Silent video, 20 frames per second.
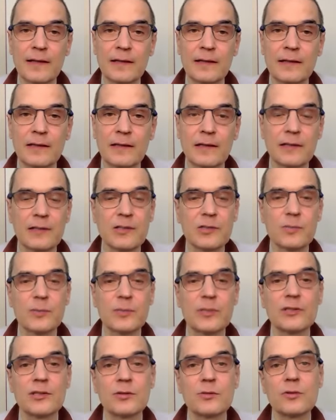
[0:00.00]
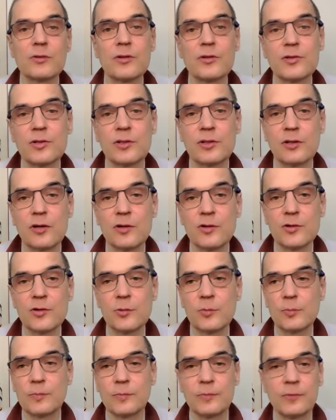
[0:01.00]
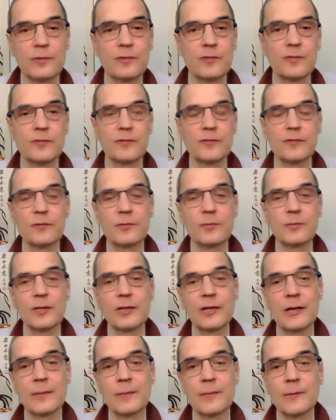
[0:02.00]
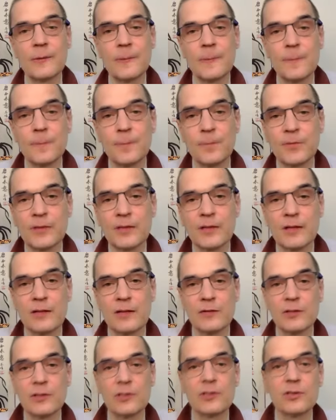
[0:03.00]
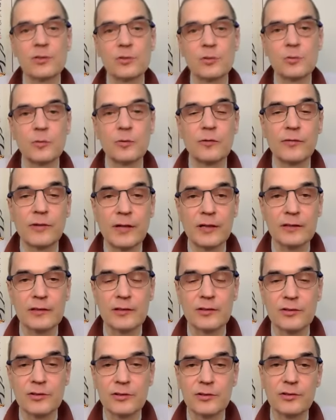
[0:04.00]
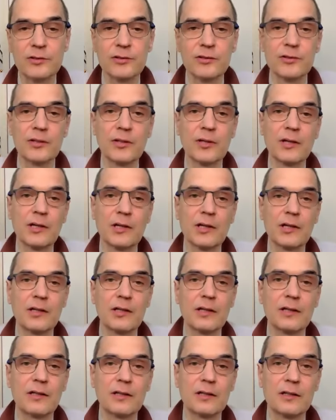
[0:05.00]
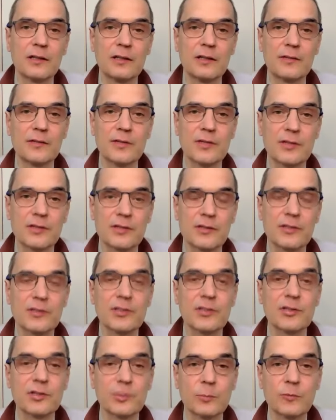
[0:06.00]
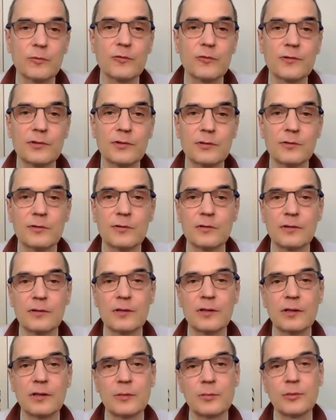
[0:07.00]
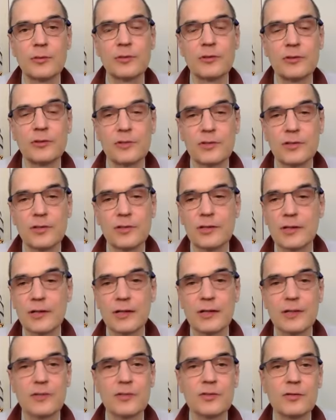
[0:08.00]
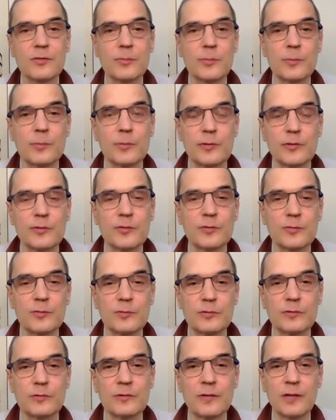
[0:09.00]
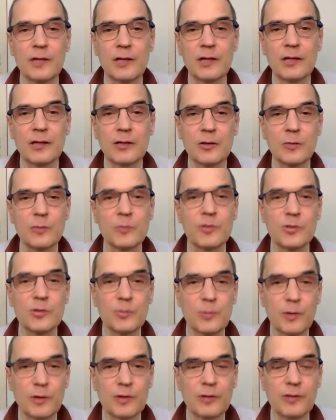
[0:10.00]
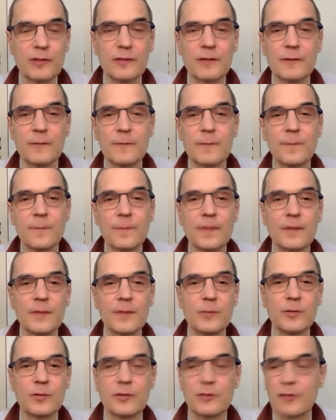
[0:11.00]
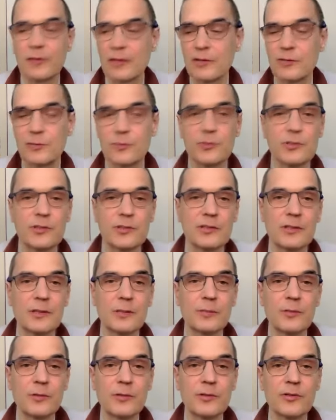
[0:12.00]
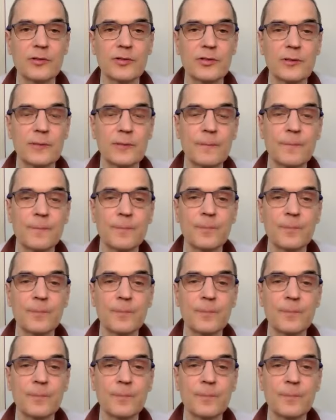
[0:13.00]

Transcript: I dla nas praktykujących osób, my wybieramy wielkie ślubowanie, czyli e, w sanskrycie się mówi e, bodhicitta, czy po polsku umysł body, po koreańsku się nazywa Borishim,